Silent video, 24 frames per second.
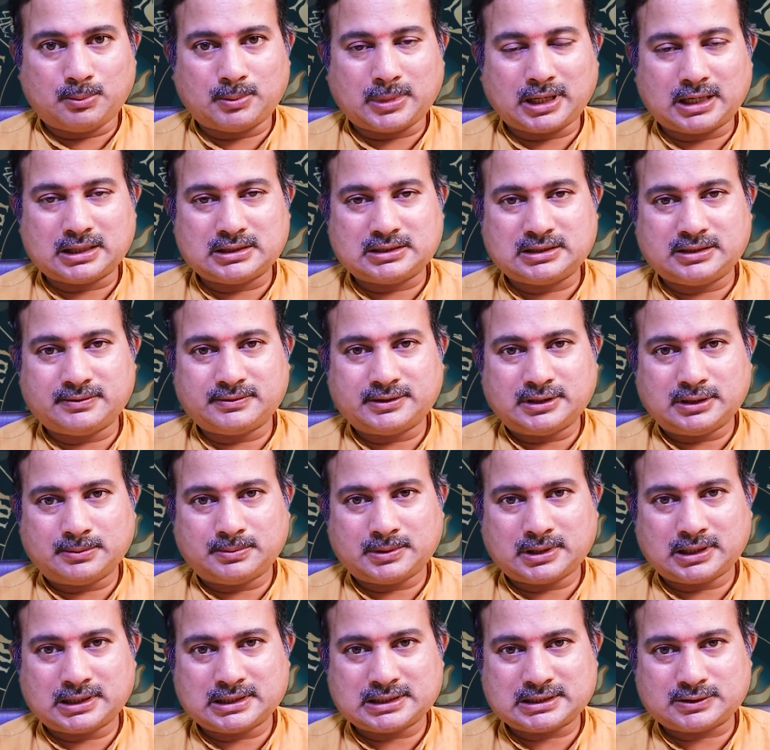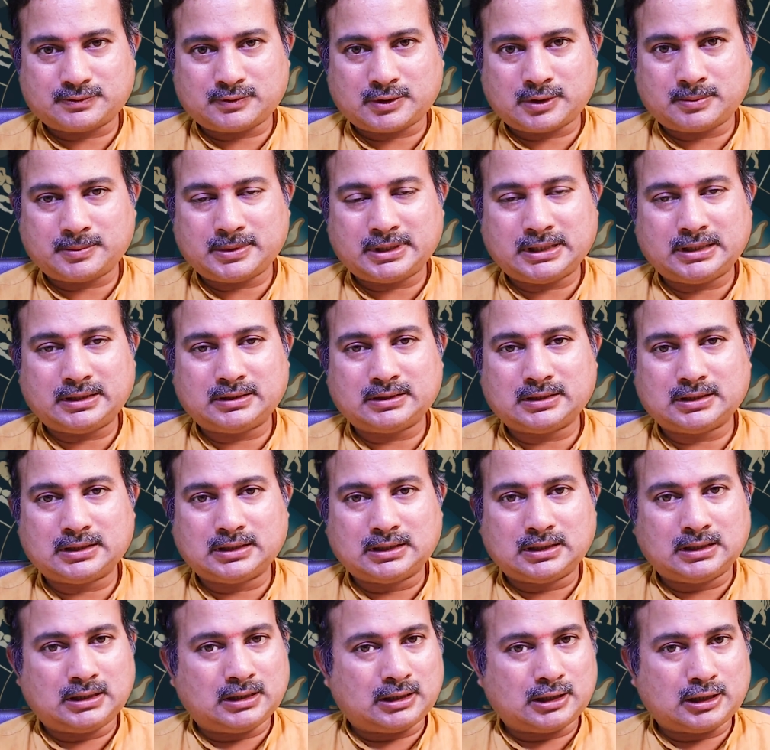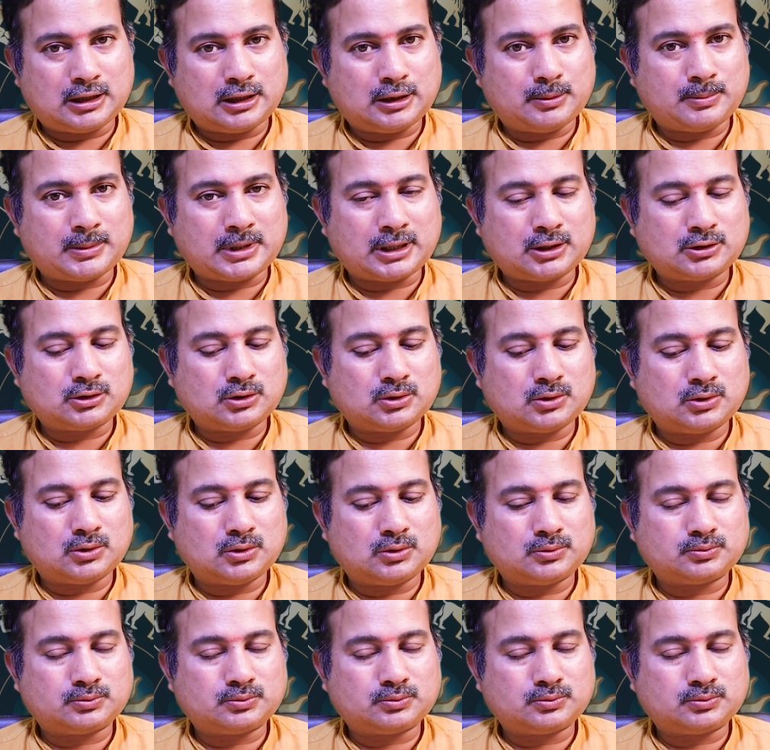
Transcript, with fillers: మన జీవిత భాగస్వామి మనతో